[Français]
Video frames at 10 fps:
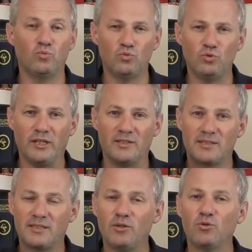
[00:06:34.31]
des
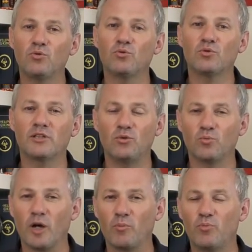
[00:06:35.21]
styles de noms, des
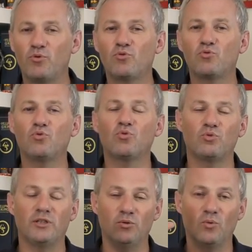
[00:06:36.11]
noms un peu plus courts
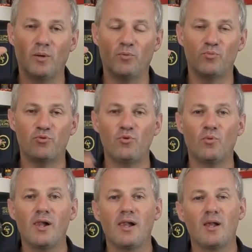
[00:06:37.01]
ou des noms un peu plus longs,